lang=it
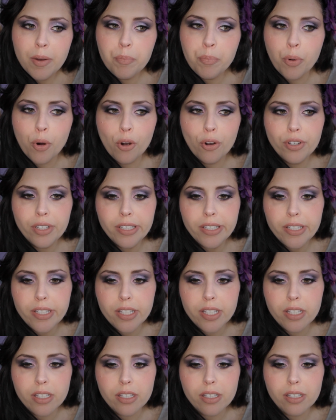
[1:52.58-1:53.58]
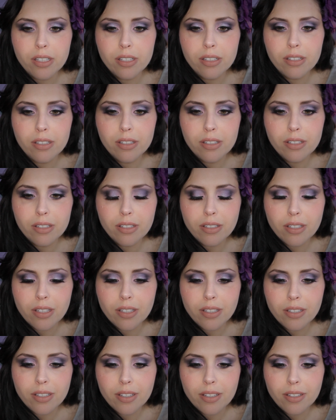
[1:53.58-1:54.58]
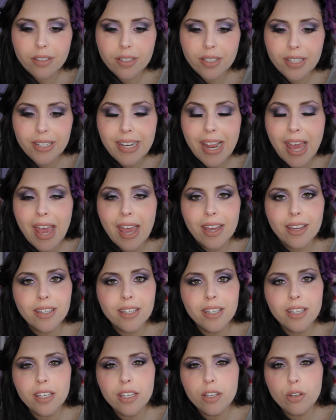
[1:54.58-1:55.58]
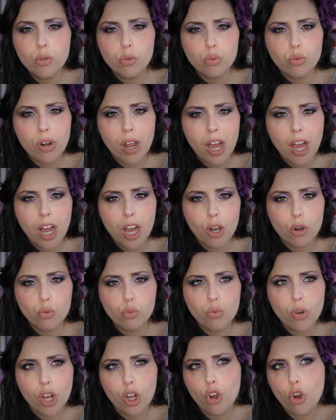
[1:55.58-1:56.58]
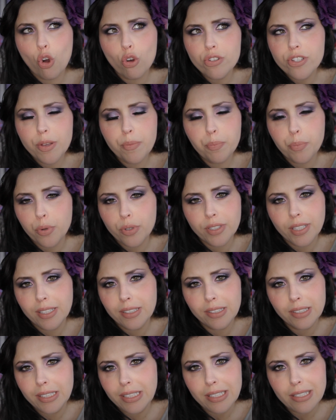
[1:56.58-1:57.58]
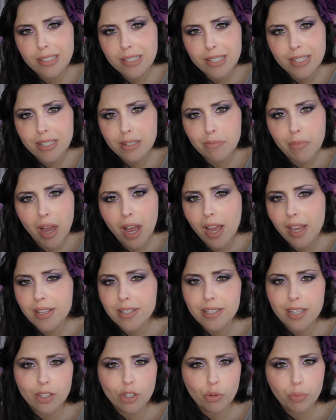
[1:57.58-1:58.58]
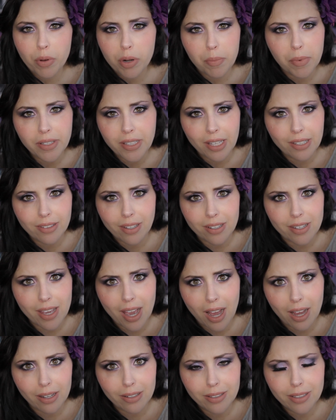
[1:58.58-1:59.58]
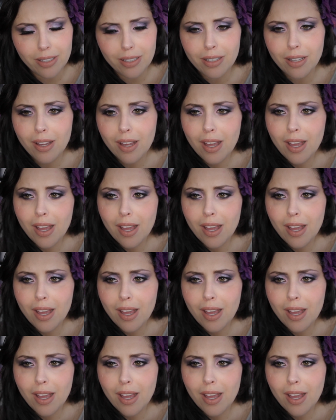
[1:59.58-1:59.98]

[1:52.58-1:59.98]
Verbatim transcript: poi gli neghi una, una cosa importantissima, essendo per metà italiani,